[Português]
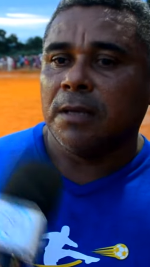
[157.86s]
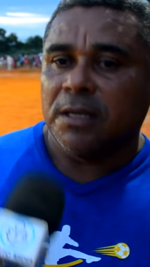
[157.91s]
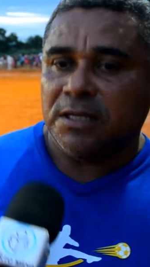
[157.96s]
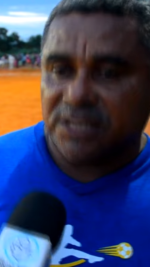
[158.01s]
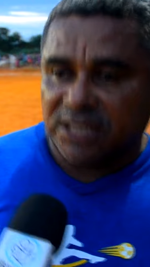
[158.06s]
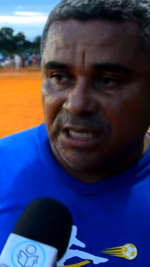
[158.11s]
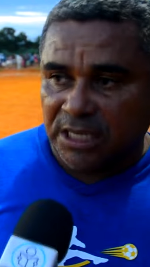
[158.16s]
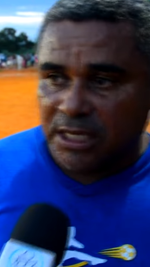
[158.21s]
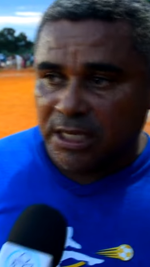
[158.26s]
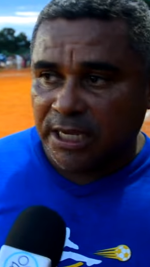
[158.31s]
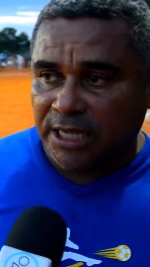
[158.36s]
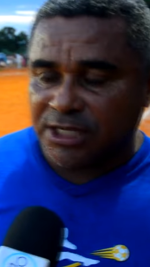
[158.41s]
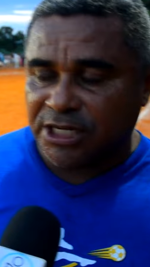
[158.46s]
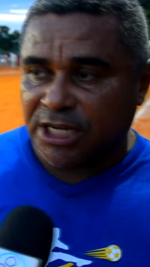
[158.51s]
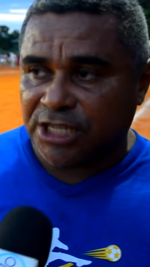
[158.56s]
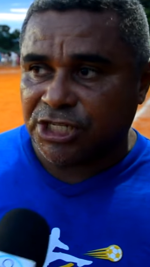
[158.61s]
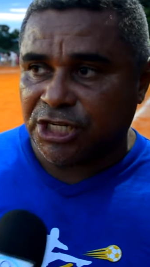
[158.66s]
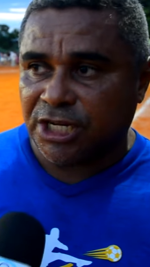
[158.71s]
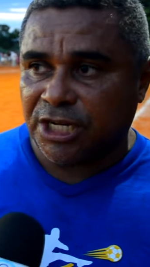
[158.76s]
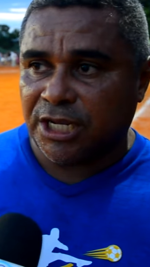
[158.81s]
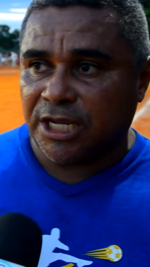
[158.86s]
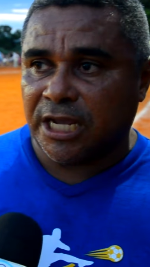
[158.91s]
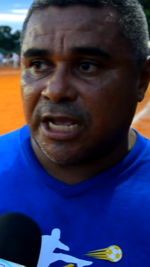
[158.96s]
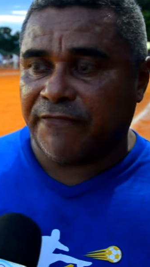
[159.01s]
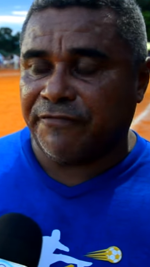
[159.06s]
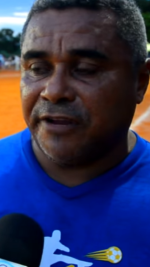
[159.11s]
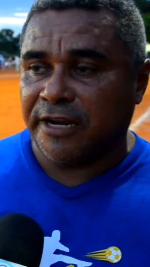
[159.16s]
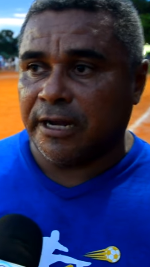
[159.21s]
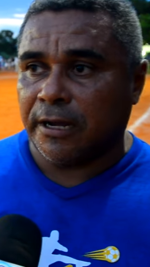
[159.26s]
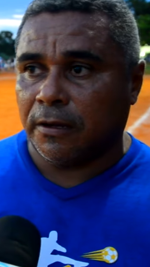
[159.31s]
Sim, a gente, a
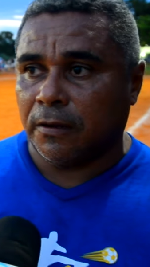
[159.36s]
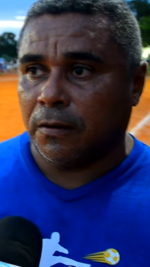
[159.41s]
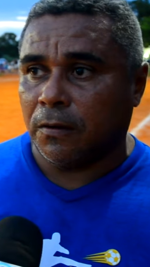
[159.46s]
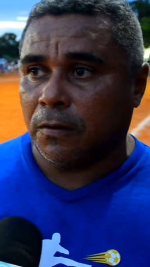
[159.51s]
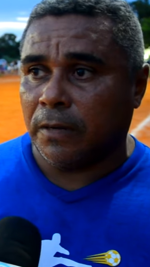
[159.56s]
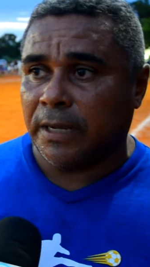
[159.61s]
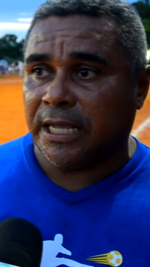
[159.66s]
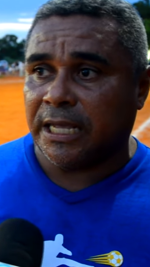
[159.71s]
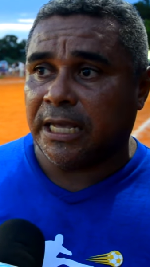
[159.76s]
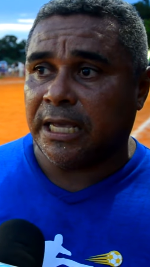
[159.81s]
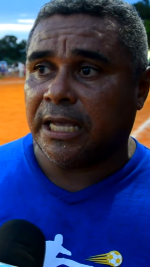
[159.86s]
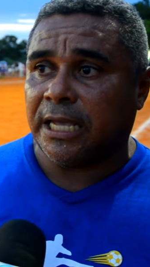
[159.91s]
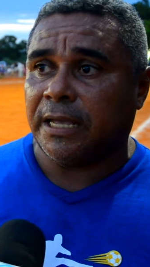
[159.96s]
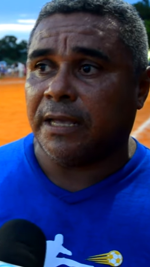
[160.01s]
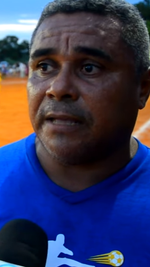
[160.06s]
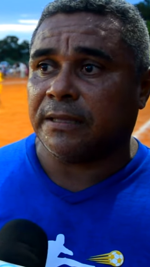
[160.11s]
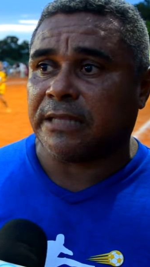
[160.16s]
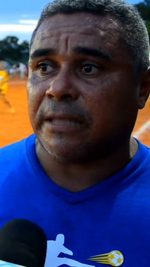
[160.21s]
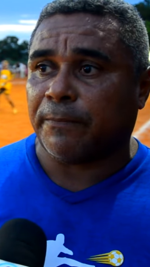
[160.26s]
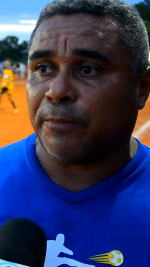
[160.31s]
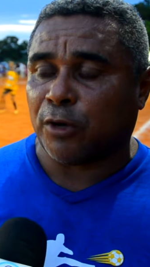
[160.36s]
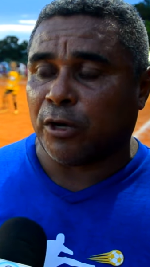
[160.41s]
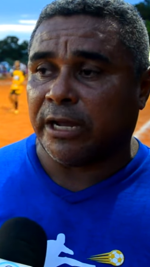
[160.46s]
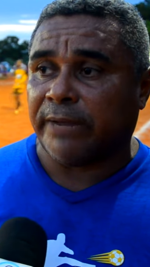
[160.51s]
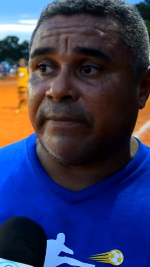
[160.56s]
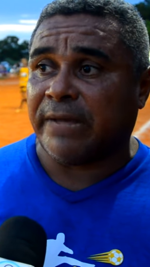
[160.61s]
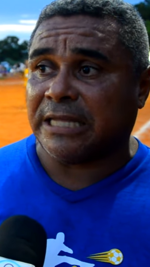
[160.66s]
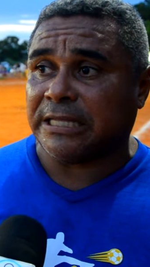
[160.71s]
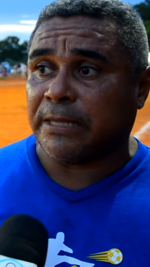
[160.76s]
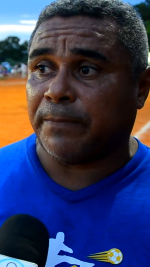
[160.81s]
final está é, tá
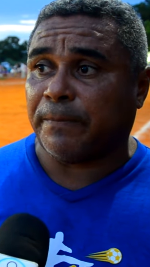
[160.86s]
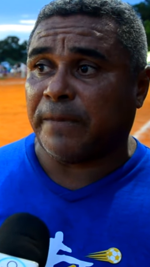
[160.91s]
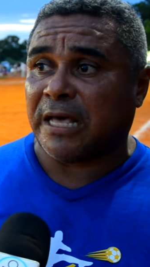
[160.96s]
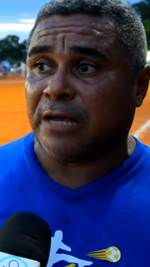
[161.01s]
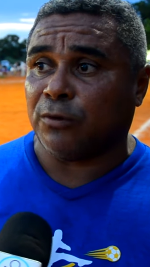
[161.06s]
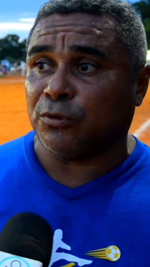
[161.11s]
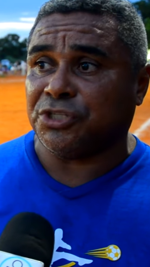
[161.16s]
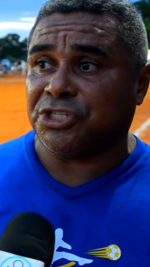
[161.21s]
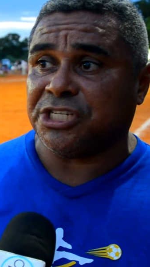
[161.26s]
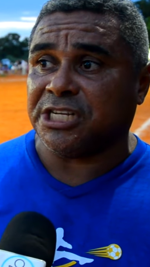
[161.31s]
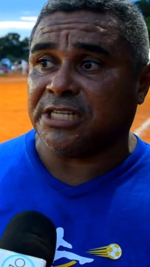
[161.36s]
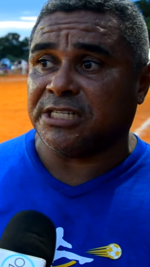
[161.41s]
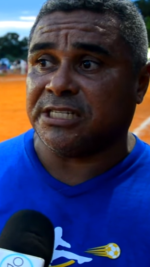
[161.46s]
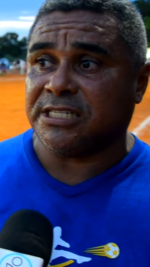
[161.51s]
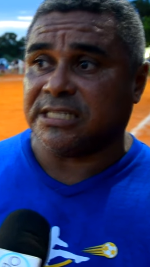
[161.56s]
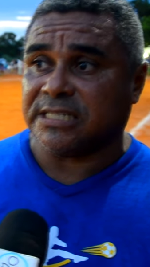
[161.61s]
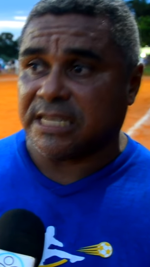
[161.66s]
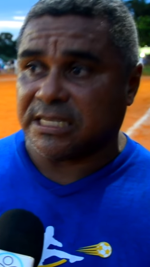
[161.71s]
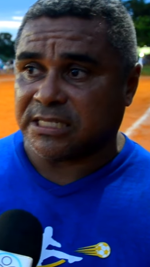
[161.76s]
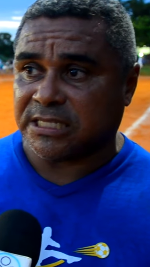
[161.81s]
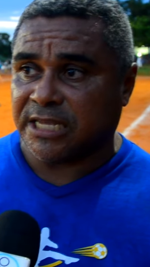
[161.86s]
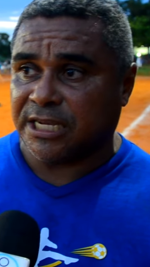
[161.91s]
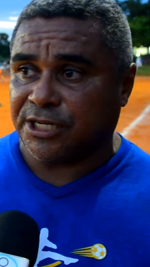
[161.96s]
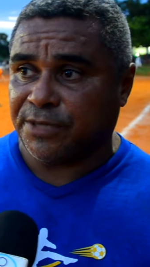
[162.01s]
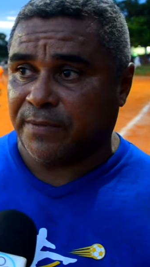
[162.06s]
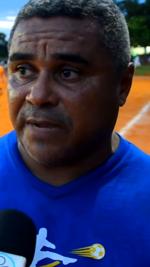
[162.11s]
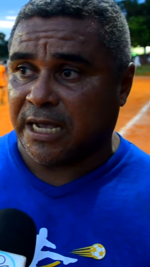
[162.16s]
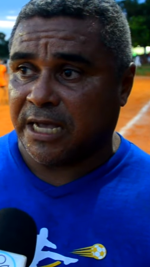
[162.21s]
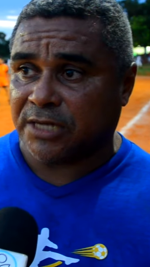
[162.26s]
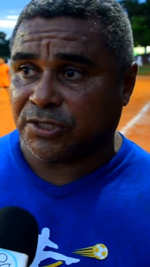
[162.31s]
programada para o dia 16 de
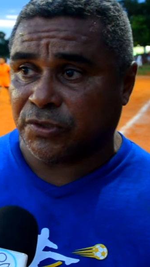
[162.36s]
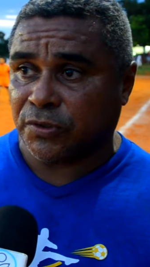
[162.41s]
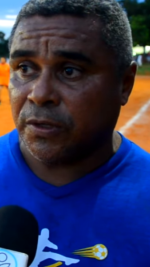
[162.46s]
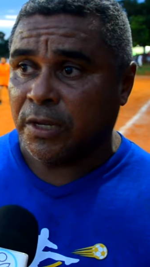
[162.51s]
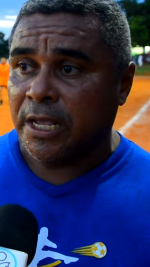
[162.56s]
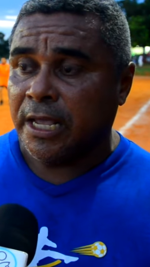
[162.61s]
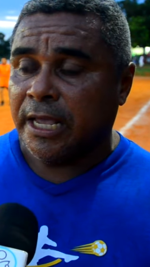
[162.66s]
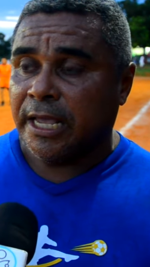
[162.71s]
março.